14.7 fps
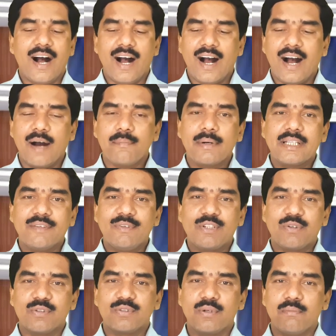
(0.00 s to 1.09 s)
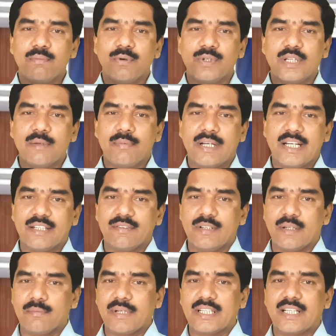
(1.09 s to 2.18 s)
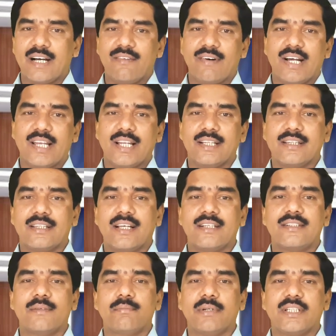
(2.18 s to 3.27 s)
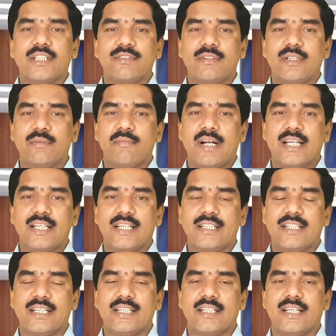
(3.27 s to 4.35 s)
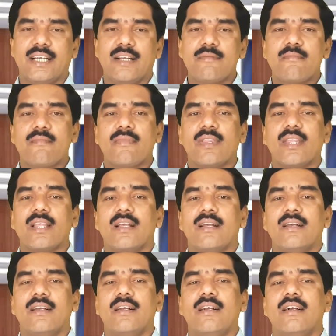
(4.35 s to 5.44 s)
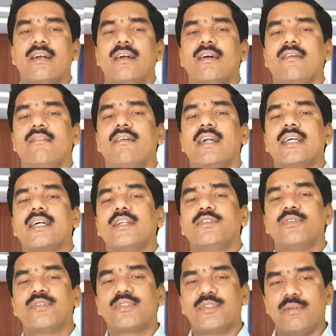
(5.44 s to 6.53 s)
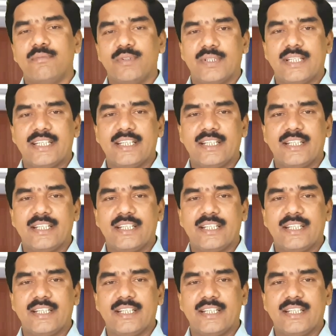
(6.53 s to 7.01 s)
ఆ పదవి కోసం పోటీ పడినటువంటి మిగతా వాళ్ళంతా చెప్పేటటువంటి మాట ఏంటంటే వాడికి అదృష్టం ఉంది